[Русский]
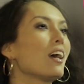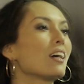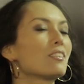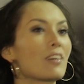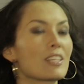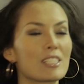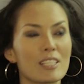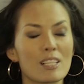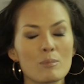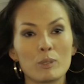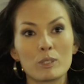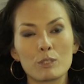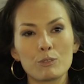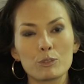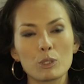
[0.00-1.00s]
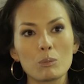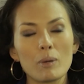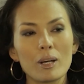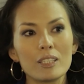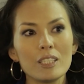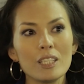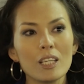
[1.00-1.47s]
20 километров от
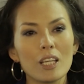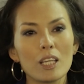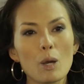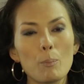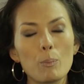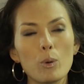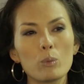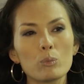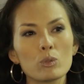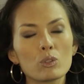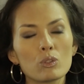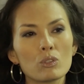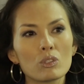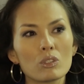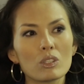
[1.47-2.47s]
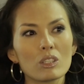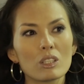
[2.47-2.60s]
Алматы, и я помню,